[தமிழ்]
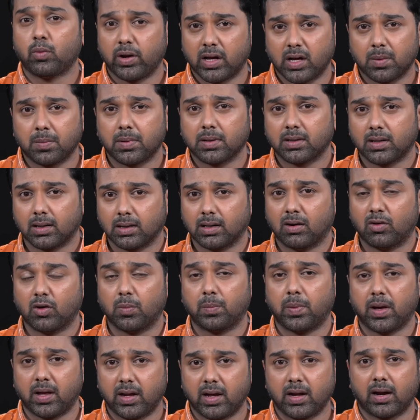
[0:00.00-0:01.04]
முடிக்க பார்த்தாங்க அவர்
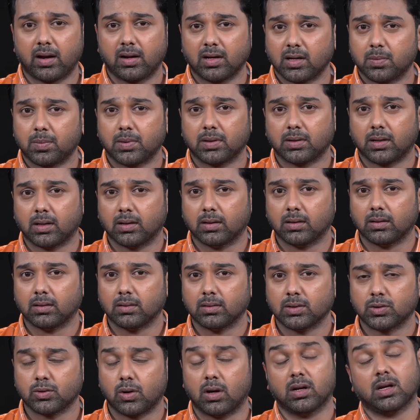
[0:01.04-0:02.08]
பேரையே கெடுக்க பார்த்தாங்க
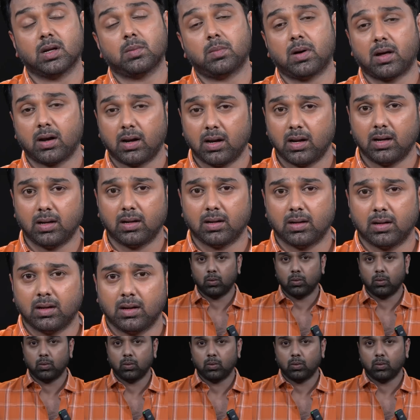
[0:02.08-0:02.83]
ஸோ அந்த மாதிரிலாம்